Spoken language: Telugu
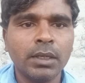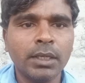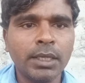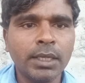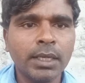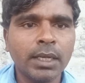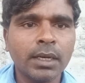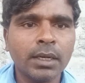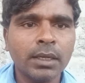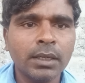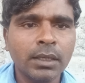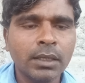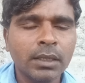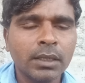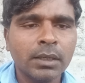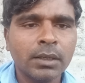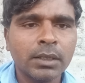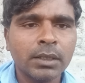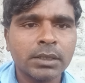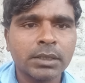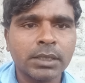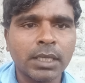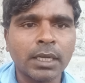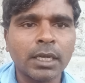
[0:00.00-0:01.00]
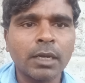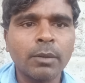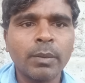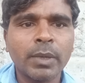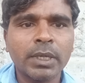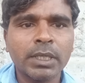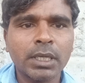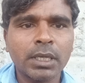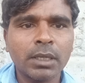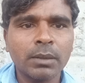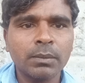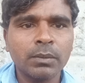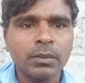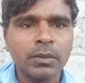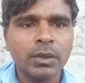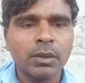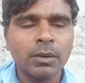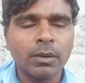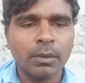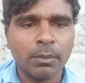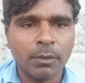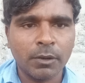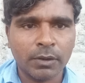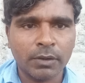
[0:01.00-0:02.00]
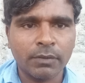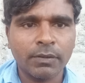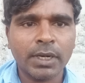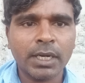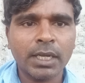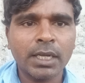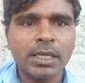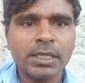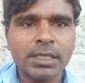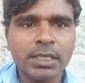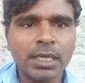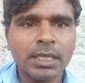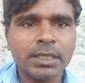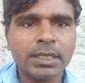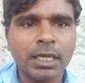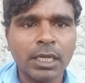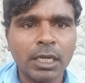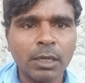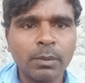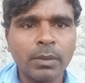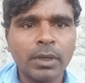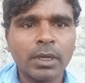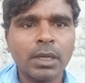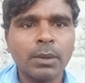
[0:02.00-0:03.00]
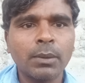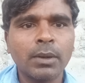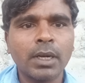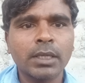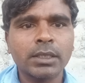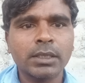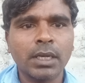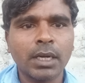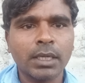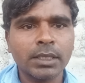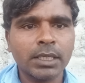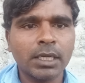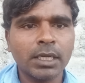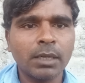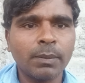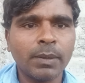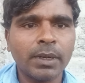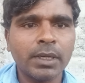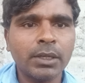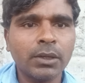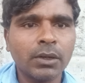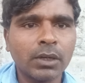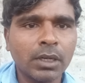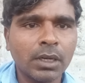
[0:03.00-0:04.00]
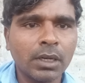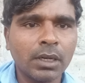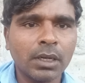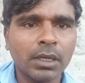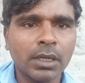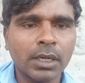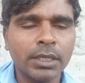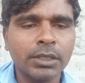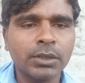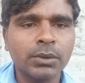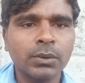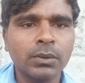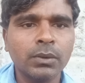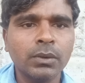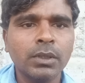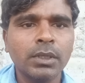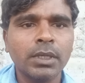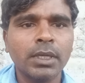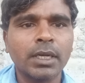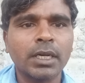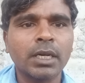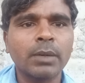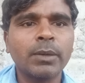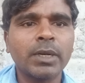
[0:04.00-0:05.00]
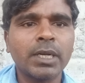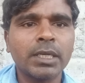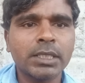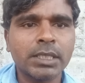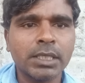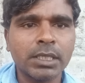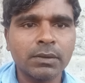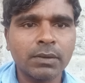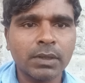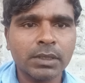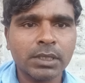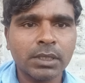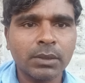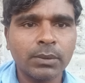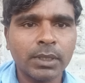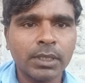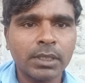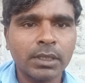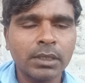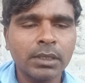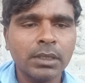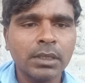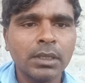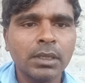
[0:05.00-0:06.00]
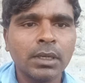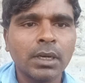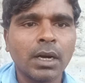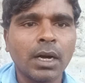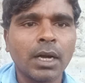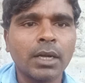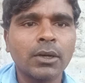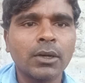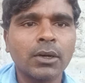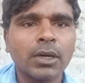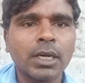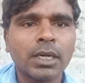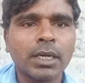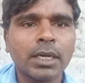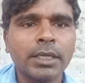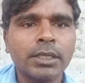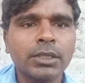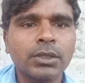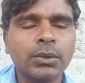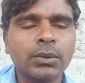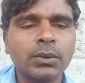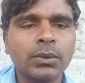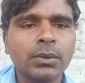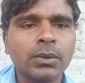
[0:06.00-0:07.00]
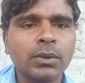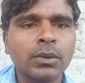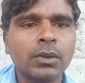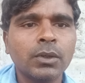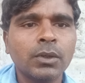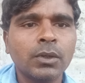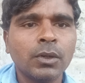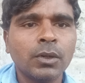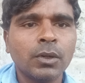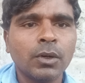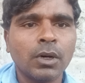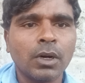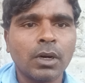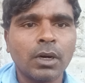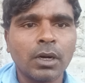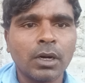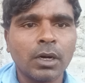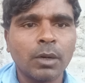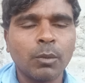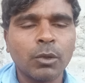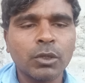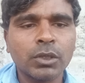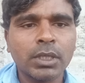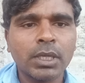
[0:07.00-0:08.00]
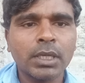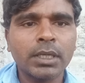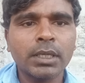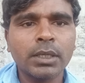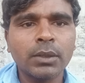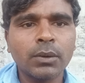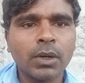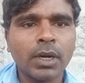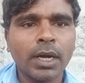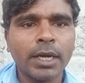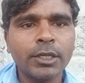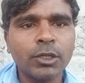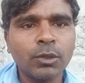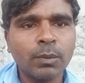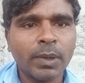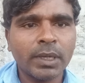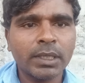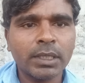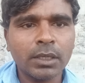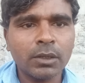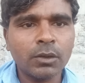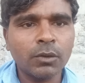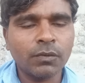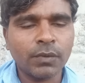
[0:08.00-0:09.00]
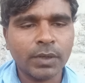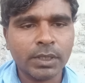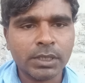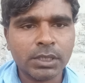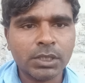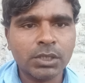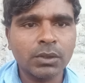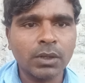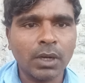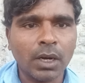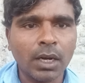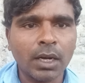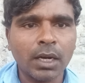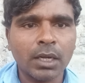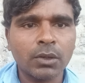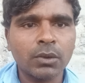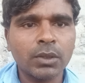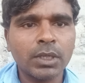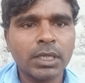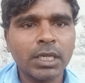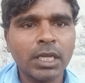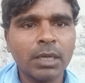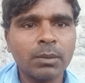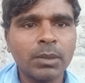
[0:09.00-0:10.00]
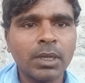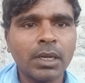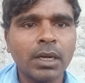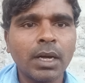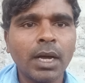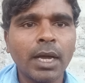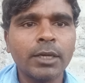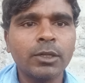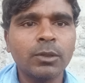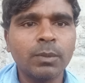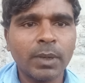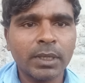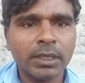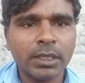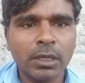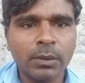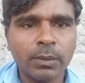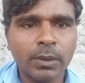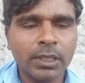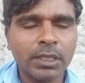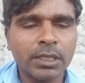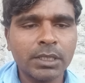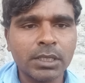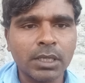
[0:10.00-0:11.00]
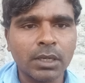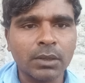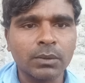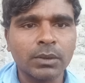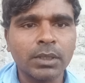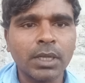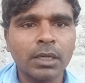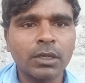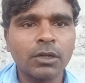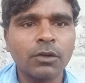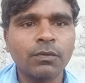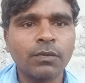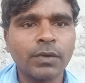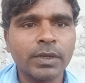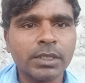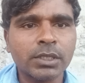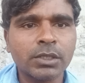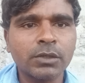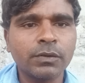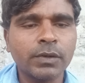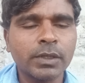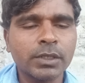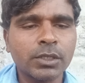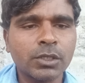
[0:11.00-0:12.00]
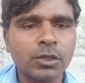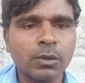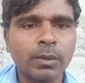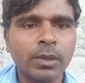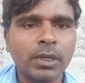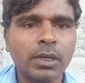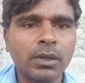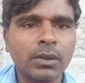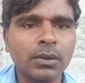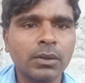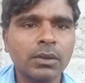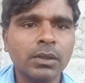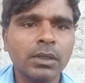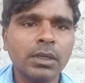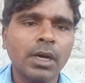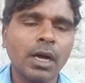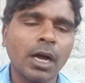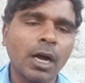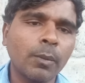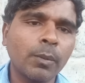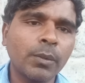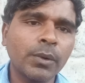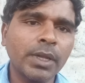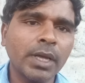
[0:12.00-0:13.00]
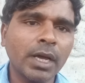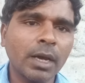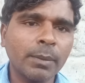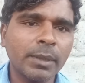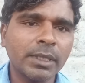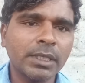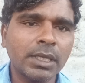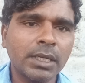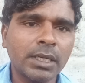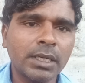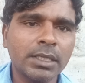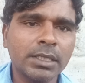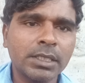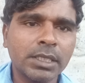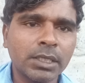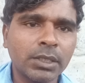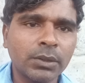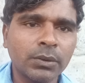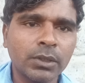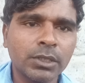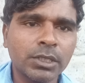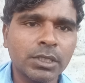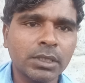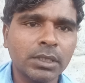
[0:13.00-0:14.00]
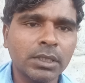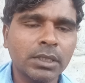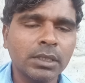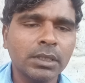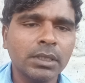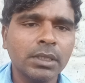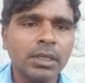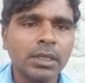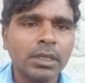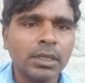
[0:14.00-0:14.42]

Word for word: నిన్న సంగం మండలం మన వరంగల్ జిల్లా సంగం మండలం ఆశలపల్లి యొక్క రైతు ఎర్రబెల్లి శ్రీనివాసరావు అని ఆ యొక్క రైతు మొత్తానికి ఒక ఐదు పంటలు ఫస్ట్ ఆ కరోనా టైంలో ఐదు పంటలు పండించాడు దాంట్లో ఫస్ట్ ఫస్ట్ బిల్లు అప్పుడే ఆ మధ్యనే ఇన్సెంటివ్ వచ్చింది